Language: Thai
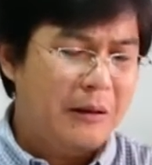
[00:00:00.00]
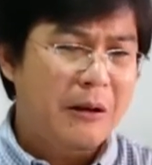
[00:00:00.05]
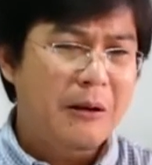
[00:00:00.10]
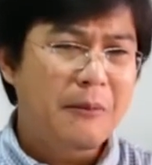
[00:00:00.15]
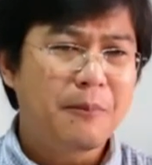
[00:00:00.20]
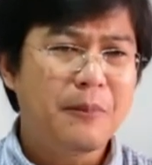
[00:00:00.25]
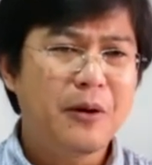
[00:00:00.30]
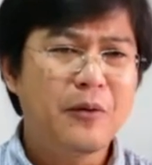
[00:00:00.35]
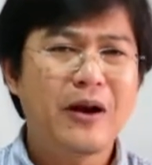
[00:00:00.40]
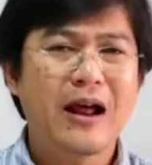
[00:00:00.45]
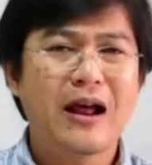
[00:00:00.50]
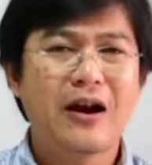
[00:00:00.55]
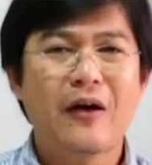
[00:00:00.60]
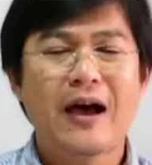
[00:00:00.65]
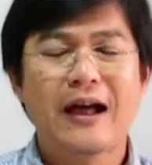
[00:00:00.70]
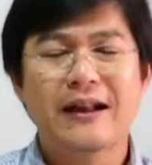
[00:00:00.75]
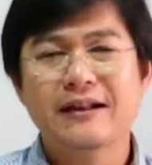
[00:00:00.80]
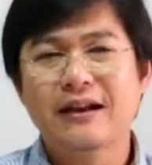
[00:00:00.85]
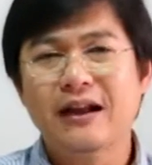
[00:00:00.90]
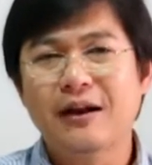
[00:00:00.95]
เมื่อเวลาเรา
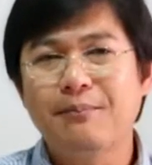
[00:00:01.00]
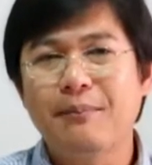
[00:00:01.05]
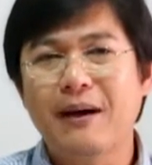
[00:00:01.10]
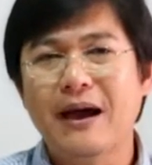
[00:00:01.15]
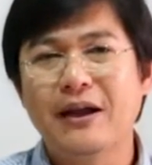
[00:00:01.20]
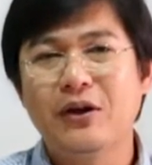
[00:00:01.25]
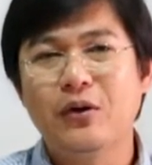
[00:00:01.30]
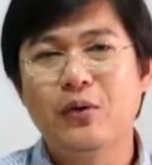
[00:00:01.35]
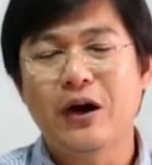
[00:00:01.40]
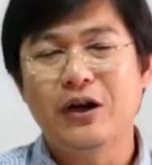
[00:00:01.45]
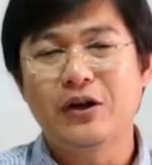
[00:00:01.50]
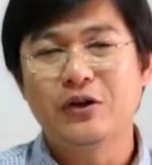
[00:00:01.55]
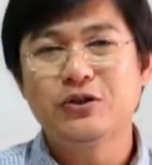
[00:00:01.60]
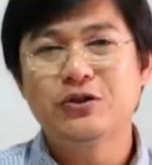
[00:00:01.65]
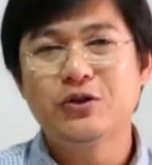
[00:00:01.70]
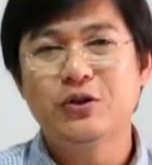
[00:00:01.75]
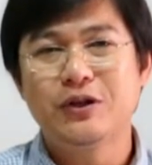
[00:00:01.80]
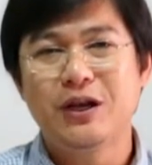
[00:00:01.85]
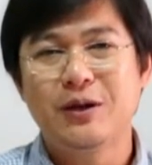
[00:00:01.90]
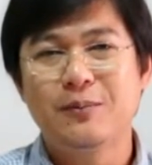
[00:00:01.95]
หันกลับไปดูอนุช
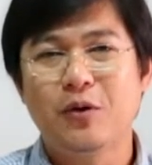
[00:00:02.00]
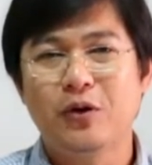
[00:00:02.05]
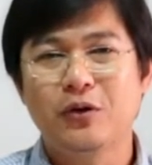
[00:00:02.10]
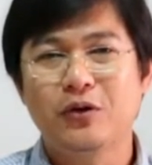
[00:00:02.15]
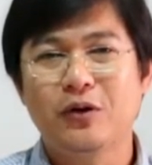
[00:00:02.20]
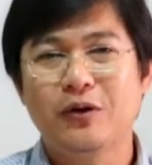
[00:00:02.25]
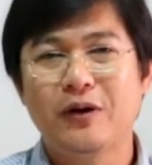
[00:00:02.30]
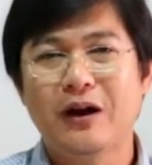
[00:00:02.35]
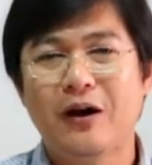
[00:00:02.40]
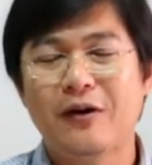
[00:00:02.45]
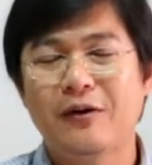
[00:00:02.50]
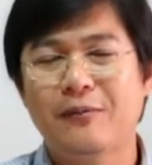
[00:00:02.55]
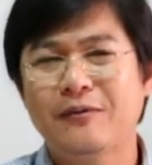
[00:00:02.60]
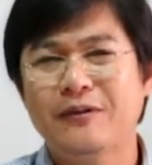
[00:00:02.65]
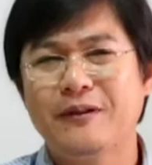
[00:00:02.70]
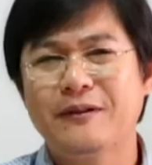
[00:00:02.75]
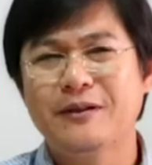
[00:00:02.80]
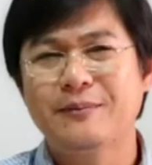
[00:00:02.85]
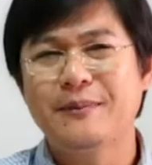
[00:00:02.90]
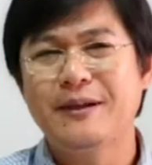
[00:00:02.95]
นในบทของเรา
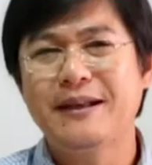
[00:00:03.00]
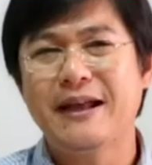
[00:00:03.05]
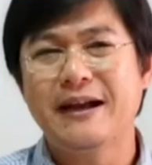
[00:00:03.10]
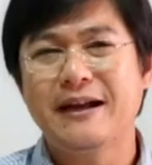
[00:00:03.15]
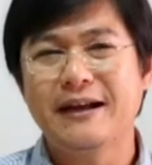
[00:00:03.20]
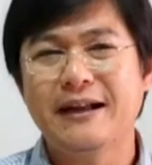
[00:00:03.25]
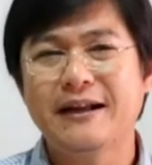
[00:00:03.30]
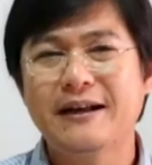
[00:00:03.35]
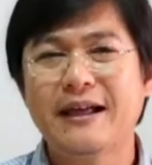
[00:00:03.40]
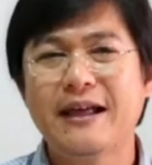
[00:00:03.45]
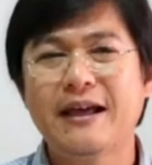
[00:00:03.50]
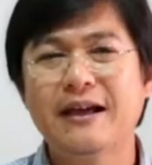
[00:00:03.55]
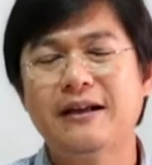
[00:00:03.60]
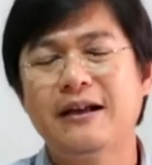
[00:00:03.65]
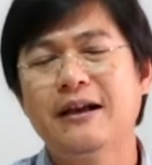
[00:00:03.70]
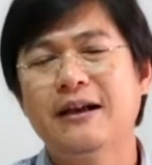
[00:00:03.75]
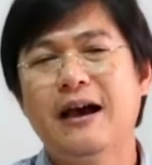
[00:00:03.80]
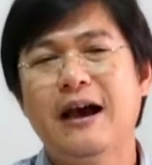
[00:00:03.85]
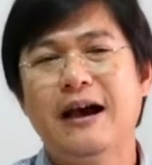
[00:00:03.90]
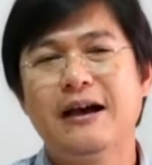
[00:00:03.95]
จะมีเด็กเล็
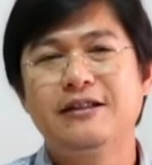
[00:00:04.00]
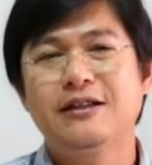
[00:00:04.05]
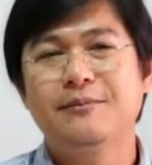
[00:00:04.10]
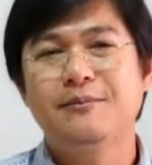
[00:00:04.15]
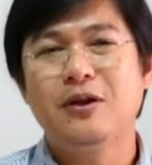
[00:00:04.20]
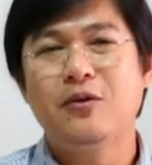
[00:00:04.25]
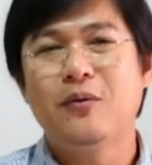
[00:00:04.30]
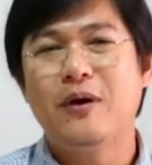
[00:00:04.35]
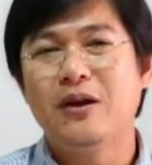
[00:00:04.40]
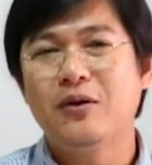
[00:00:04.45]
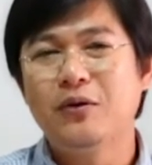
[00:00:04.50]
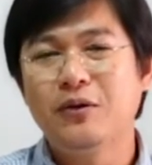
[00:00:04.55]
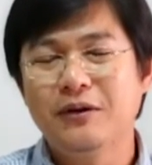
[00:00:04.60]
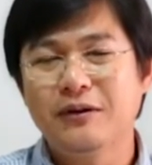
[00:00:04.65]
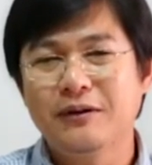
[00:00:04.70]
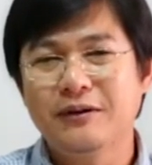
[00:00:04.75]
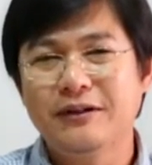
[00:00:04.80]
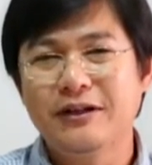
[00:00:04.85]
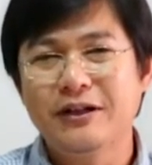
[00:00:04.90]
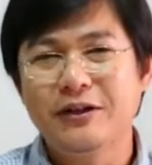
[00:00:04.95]
กๆ อาจจะมีวัยรุ่น
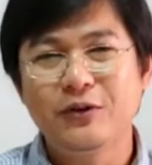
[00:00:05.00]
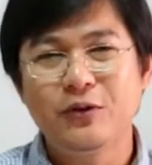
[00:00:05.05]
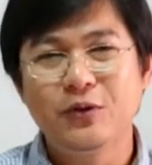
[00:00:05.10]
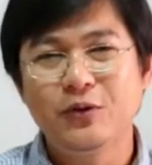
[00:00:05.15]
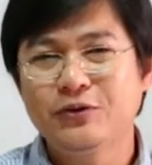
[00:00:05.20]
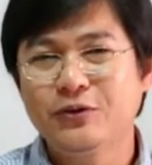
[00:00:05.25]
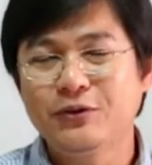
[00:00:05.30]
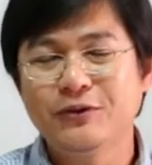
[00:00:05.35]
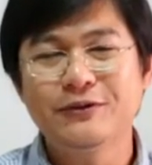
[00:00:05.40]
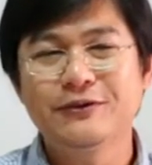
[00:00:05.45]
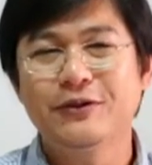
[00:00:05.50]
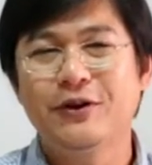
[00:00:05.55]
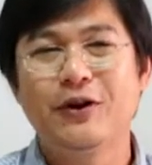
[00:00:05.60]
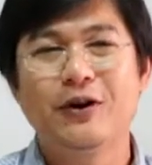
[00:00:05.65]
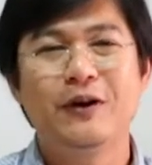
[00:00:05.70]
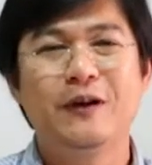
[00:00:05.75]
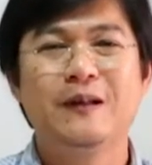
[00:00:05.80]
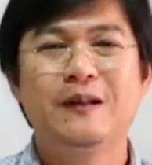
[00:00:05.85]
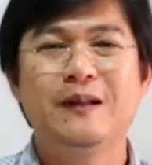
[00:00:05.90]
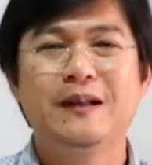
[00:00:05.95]
ที่ดูซุกซ
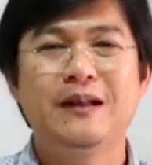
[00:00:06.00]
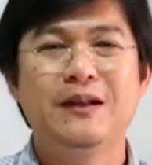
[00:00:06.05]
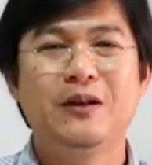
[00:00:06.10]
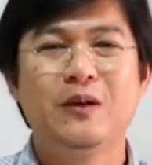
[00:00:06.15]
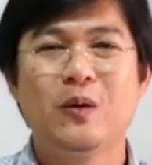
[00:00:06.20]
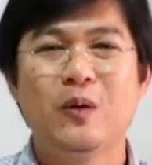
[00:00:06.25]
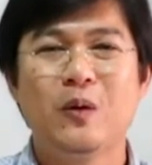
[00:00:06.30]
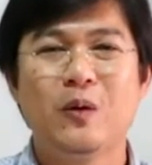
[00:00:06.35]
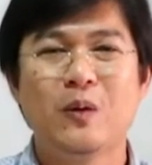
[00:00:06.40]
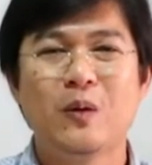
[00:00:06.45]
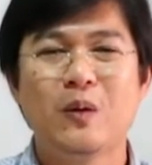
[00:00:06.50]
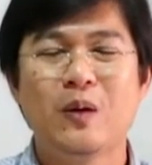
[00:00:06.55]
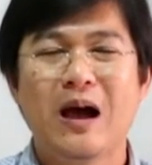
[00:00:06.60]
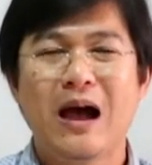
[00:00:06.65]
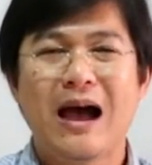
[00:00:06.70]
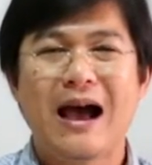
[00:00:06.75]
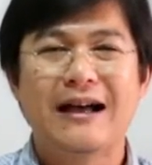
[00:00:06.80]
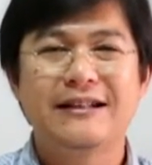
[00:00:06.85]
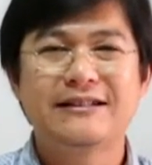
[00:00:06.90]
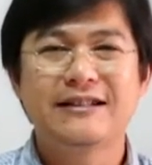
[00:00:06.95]
นที่ดู
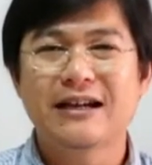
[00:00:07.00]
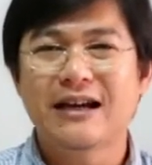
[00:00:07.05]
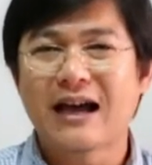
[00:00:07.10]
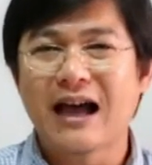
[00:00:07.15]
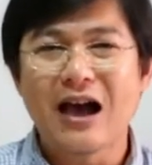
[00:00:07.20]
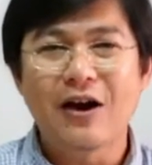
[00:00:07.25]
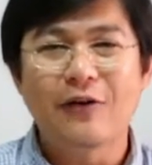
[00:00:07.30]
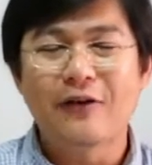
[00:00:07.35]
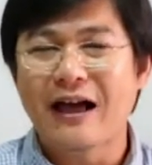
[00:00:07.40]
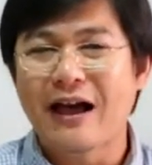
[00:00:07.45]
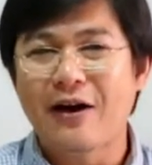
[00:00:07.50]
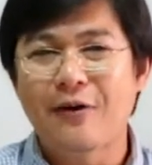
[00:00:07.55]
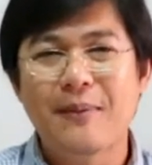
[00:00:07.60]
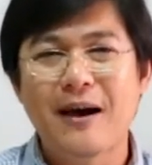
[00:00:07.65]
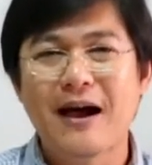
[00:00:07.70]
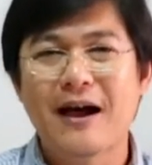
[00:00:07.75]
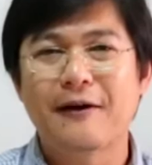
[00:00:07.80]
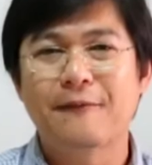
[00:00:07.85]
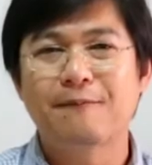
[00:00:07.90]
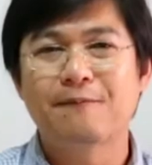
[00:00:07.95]
อาจจะก้าวร้าว
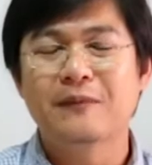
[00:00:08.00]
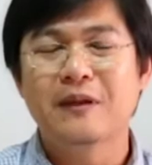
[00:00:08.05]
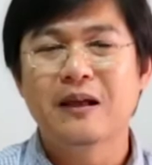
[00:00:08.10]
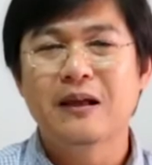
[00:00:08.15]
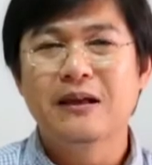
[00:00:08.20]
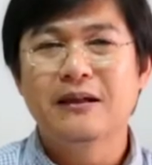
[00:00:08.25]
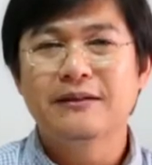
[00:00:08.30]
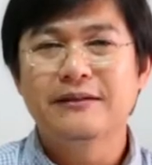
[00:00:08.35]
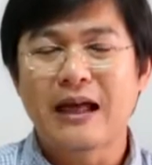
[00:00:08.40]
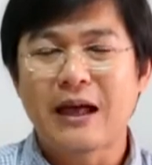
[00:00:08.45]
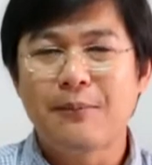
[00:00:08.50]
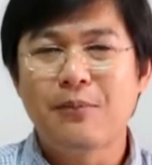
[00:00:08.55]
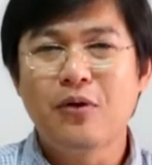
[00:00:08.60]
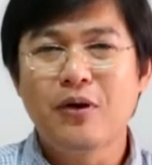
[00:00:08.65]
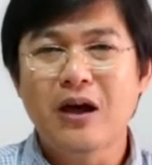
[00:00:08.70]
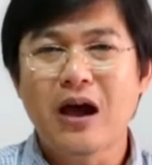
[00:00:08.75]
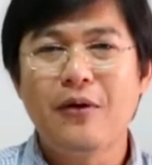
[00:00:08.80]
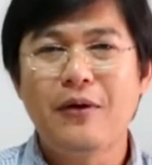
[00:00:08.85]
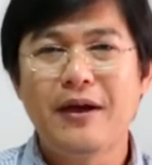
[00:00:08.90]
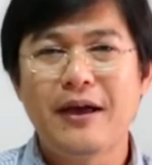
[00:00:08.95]
บ้าง แต่พวก
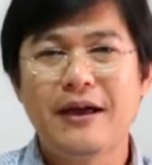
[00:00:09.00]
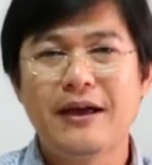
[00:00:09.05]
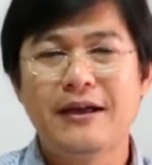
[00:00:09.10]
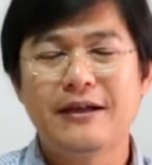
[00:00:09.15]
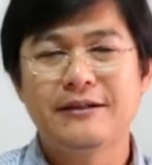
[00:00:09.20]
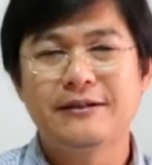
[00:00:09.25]
เขาเอง